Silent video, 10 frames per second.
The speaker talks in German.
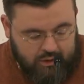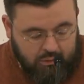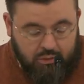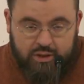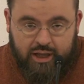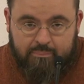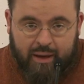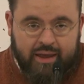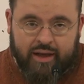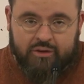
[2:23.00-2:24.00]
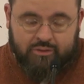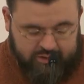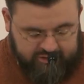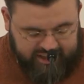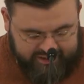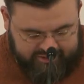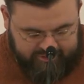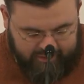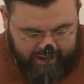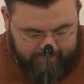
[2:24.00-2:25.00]
Oder Bayern und
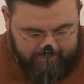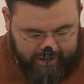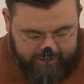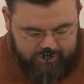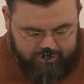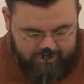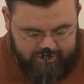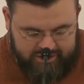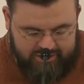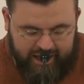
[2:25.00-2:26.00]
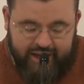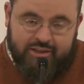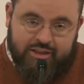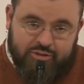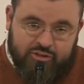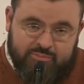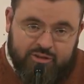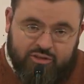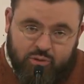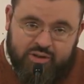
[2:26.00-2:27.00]
Sachsen haben angekündigt, die
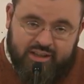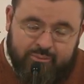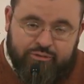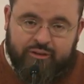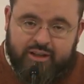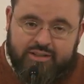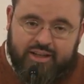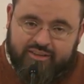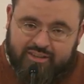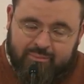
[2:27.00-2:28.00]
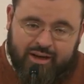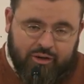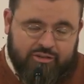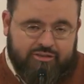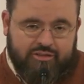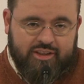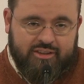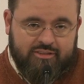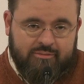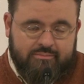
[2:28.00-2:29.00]
einrichtungsbezogene Impfpflicht erst einmal
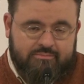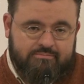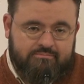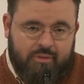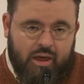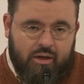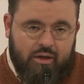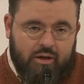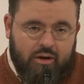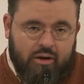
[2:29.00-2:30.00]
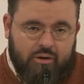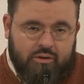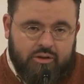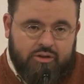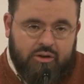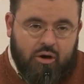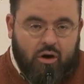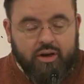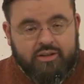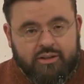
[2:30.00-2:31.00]
auszusetzen. Und
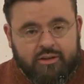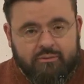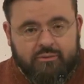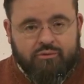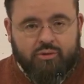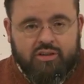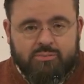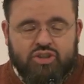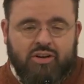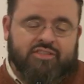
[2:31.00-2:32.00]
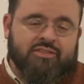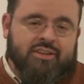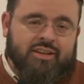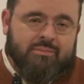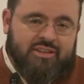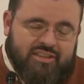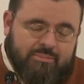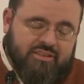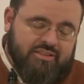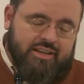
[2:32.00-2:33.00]
heute wurde beschlossen in der
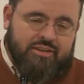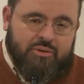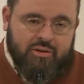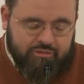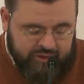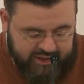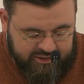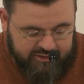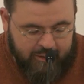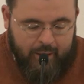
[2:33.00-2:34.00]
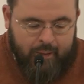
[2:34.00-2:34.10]
Ministerpräsidentenkonferenz,